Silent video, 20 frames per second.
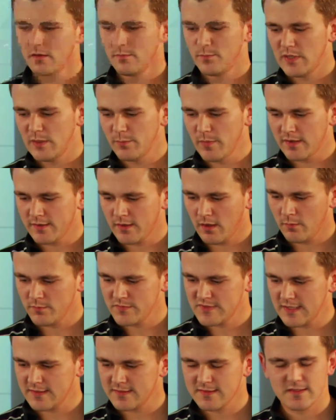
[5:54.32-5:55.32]
Pi mal Daumen
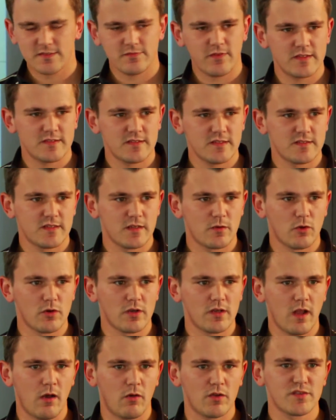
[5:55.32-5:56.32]
26
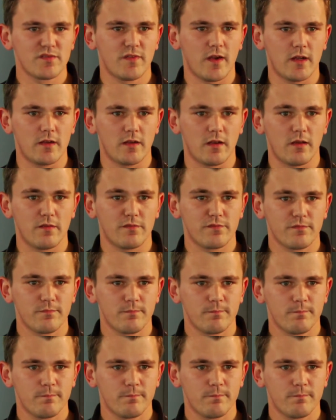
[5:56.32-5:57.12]
Sekunden ausfallen darf.